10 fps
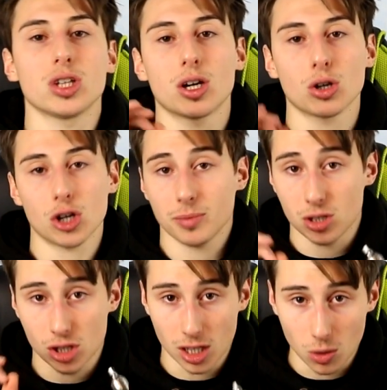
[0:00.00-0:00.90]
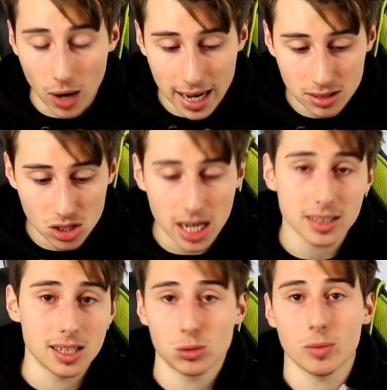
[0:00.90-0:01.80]
economici da guancia
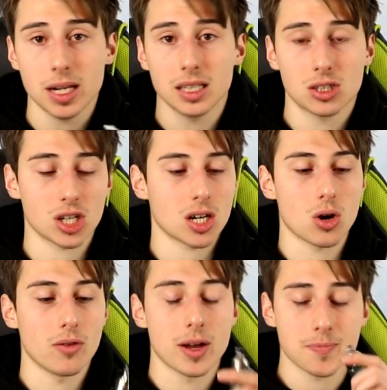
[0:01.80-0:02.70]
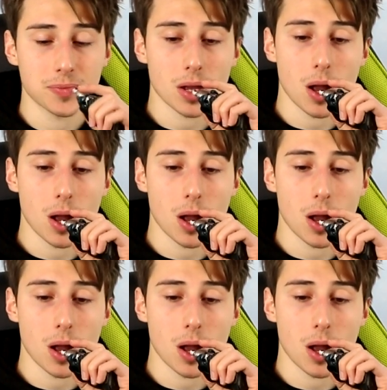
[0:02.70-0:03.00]
del 2019.